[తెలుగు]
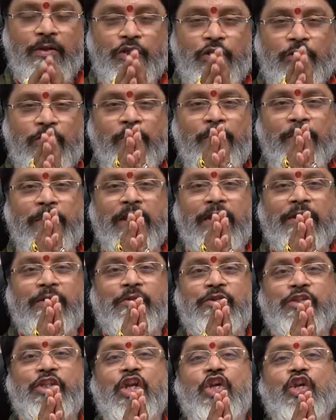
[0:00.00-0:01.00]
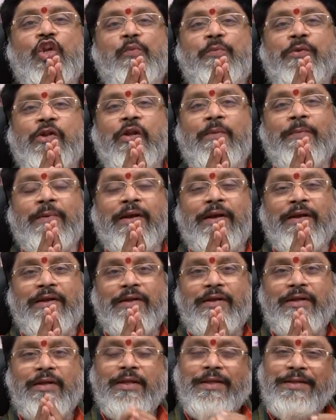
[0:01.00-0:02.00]
శివం బయాద శ్రీ గురుభ్యో నమ
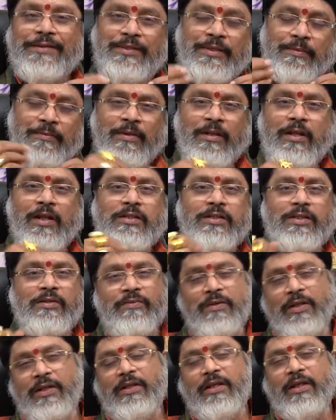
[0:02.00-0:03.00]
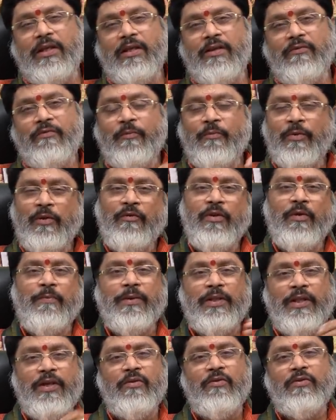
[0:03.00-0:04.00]
సింహరాశి వారికి ఫిబ్రవరి
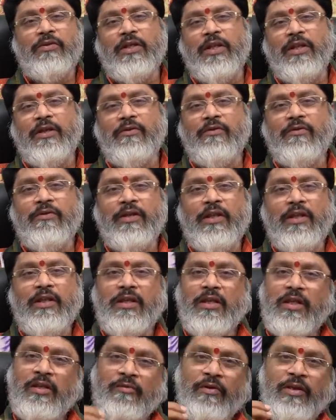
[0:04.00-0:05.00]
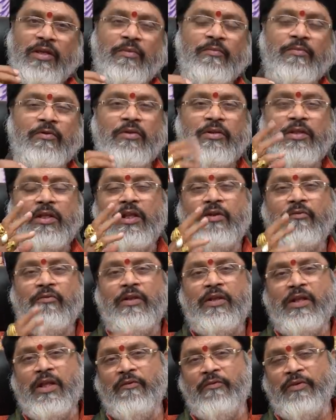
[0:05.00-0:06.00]
పదిహేనో తారీఖు నుండి ఇరవై ఎనిమిదో తారీఖు
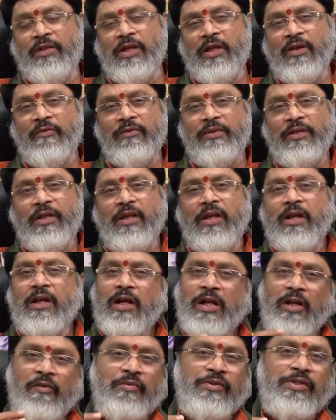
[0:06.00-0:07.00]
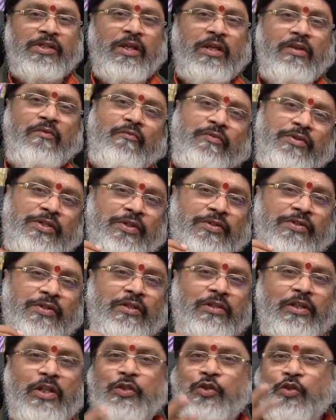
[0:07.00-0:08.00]
వరకు ఏ విధంగా ఉంది అనే విషయాన్ని
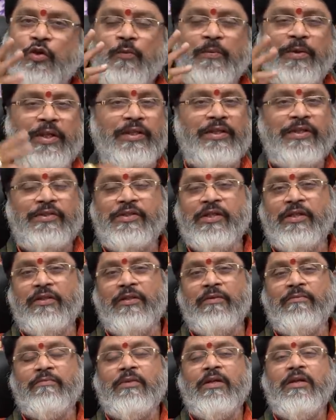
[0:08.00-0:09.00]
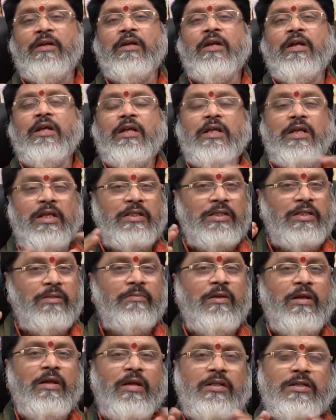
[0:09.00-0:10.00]
విశేషంగా తెలుసుకోవడం ప్రయత్నం చేద్దాం ఈ
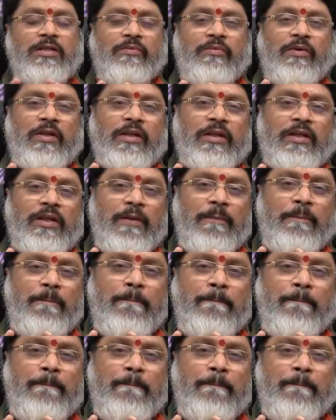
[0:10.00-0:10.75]
సింహరాశి వారికి